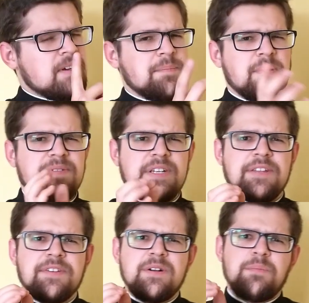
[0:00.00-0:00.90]
I pewnie
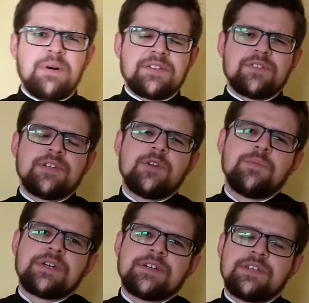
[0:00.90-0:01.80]
dlatego bardzo nie
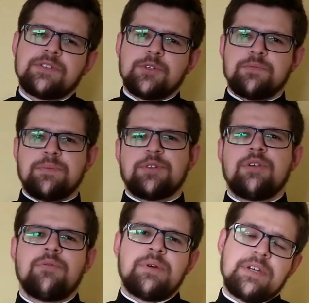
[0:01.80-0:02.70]
lubię, kiedy ktoś ma przede
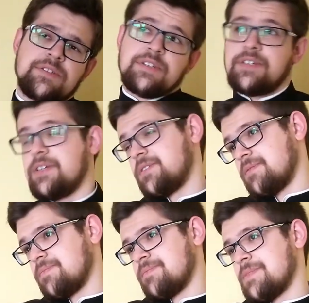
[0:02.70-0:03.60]
mną jakieś
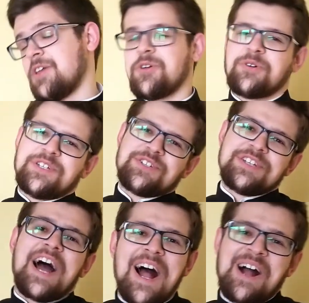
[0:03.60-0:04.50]
sekrety. No chociaż
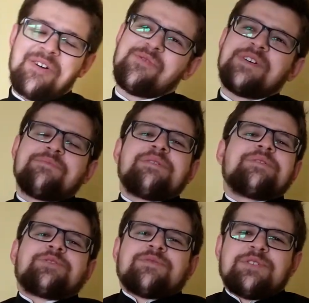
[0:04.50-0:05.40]
ja uwielbiam je
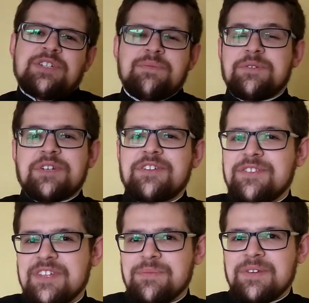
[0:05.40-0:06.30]
oczywiście mieć przed
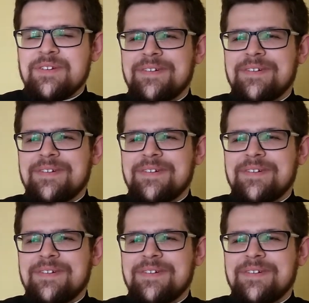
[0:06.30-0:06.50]
innymi.